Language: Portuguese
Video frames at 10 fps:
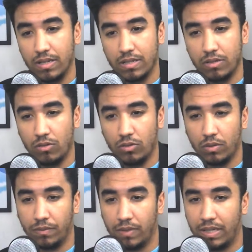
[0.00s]
E esse
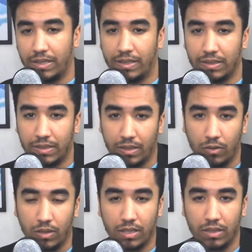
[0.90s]
doutor fica nessa
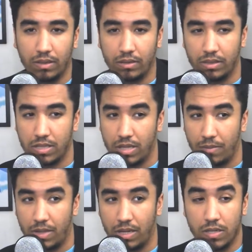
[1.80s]
corda de
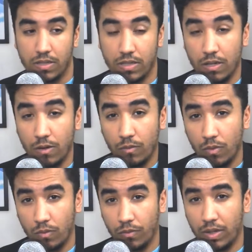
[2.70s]
saber se eu
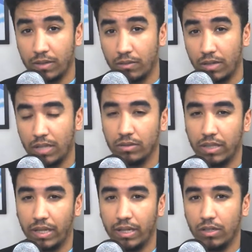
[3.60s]
vou ficar do lado
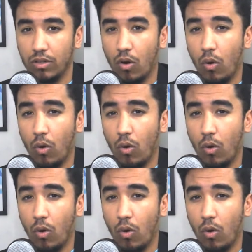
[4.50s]
dele